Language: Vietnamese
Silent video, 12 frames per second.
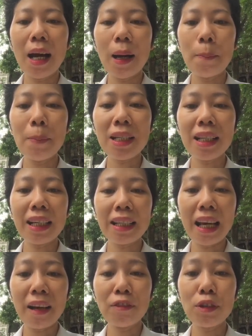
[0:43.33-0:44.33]
mình là
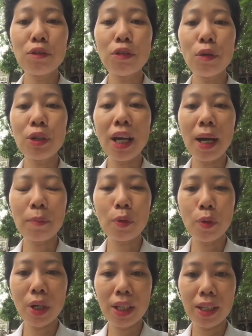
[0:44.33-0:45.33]
nhà phân phối
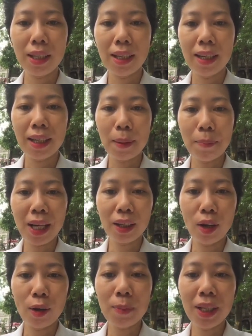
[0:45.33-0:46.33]
Amway các bạn
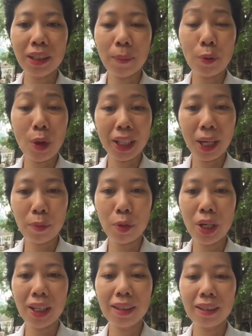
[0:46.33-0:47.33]
có biết tập đoàn
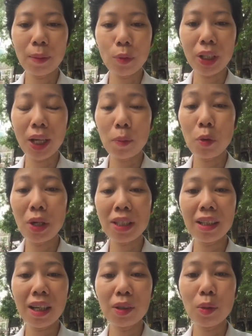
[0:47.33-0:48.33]
Amway tập đoàn Amway
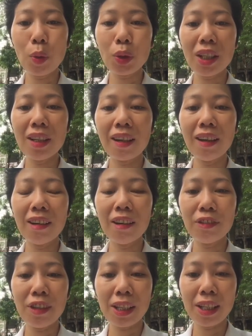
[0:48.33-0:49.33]
rất là nổi tiếng ở
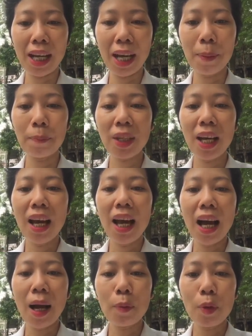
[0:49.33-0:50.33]
Việt Nam
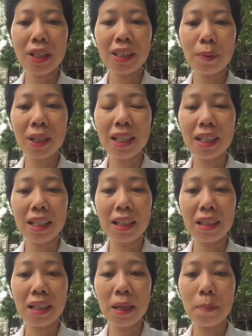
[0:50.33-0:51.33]
Amway sắp kỷ
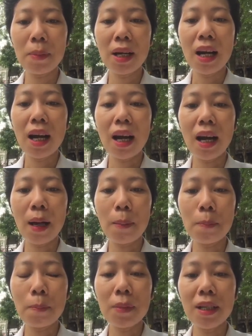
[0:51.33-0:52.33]
niệm
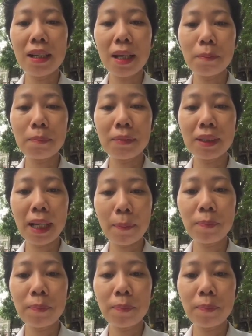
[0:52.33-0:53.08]
15 năm